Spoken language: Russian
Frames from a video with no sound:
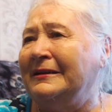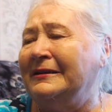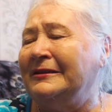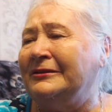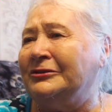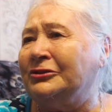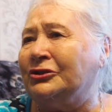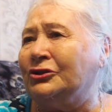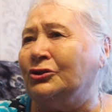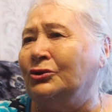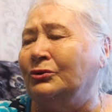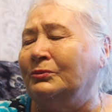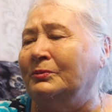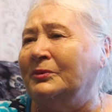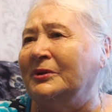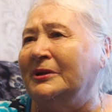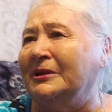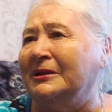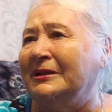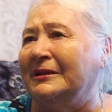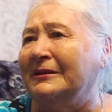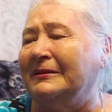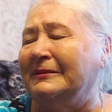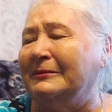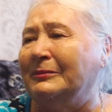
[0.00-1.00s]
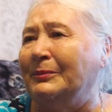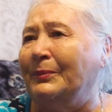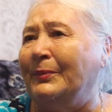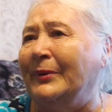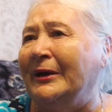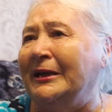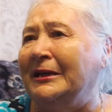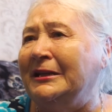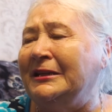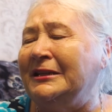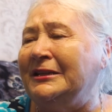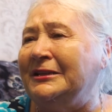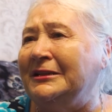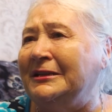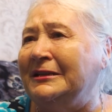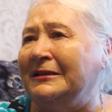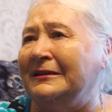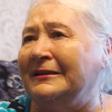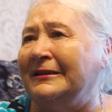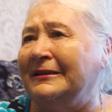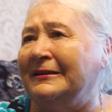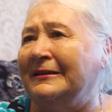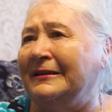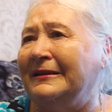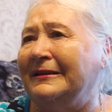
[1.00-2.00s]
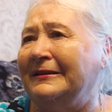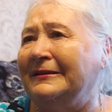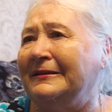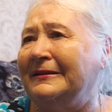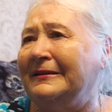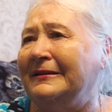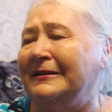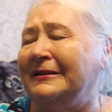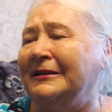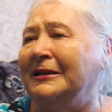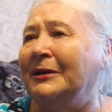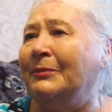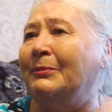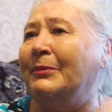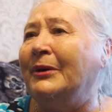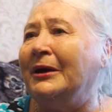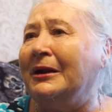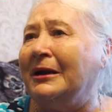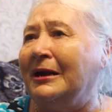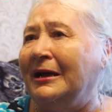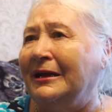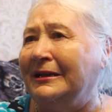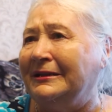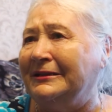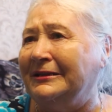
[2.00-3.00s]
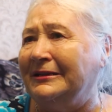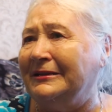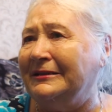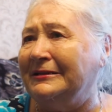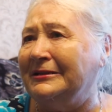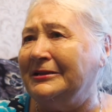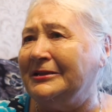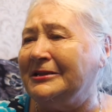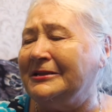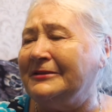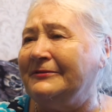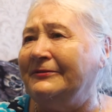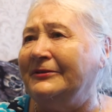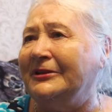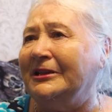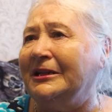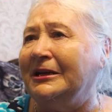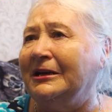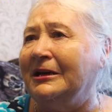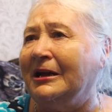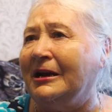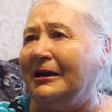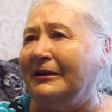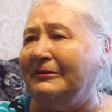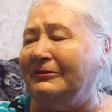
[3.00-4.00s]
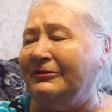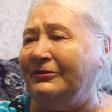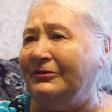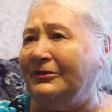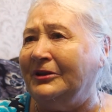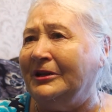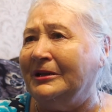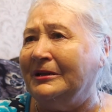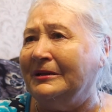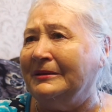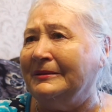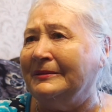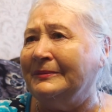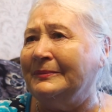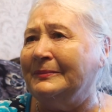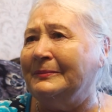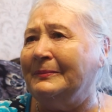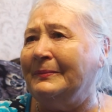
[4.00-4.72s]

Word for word: чтобы пойти на парад с фотографией.